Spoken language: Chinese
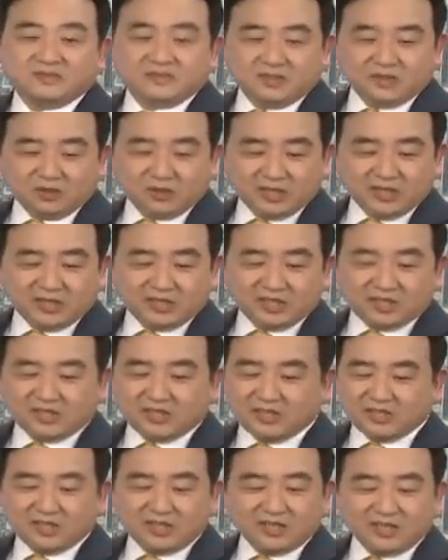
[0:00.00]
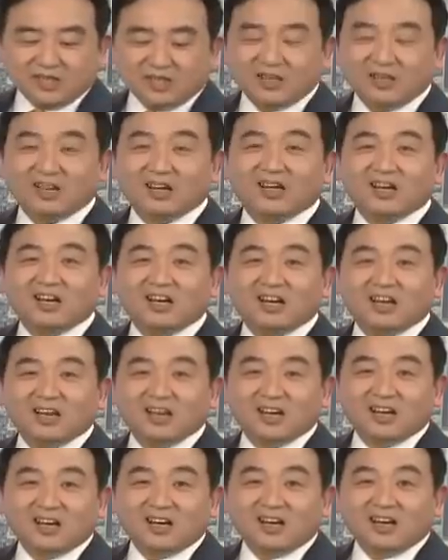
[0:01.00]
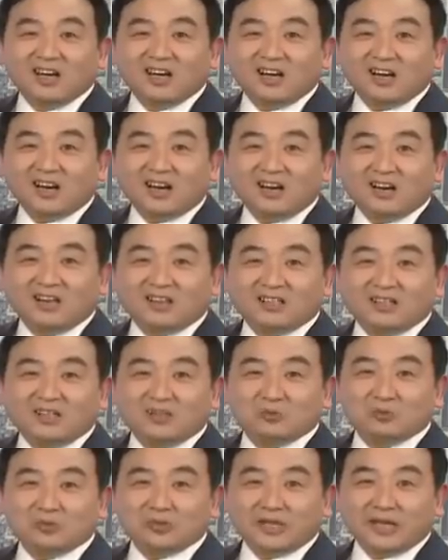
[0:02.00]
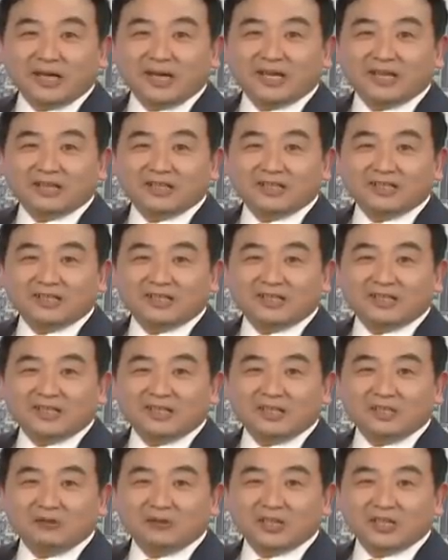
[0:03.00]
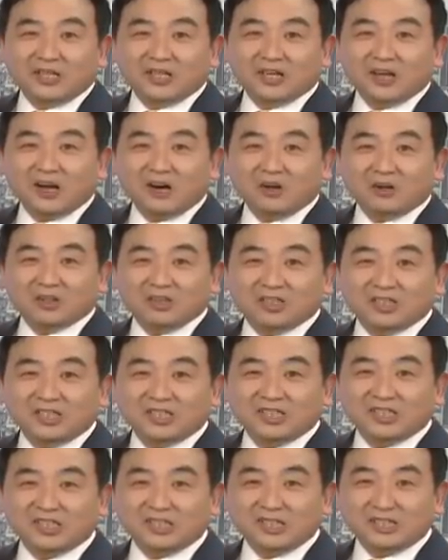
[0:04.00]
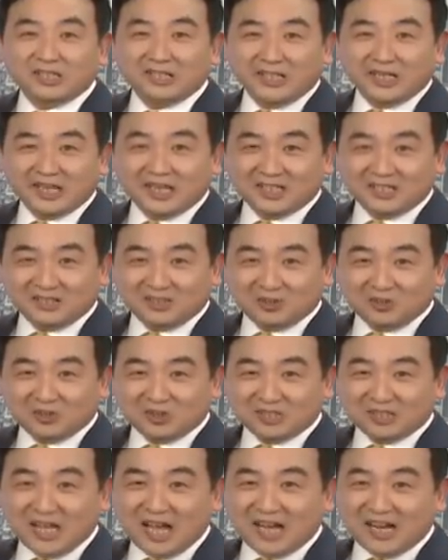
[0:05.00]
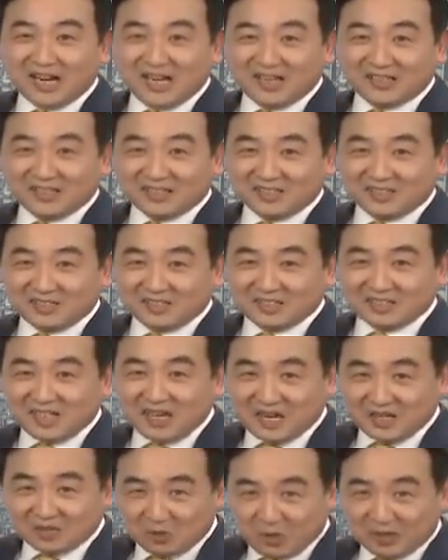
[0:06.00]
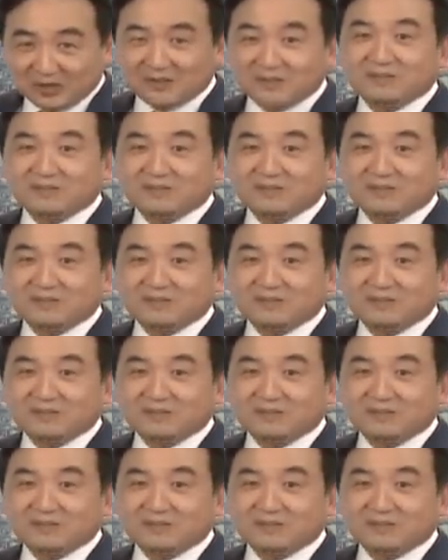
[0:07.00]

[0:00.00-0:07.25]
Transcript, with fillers: 所以这是2015年1月1号新年所带来的开端。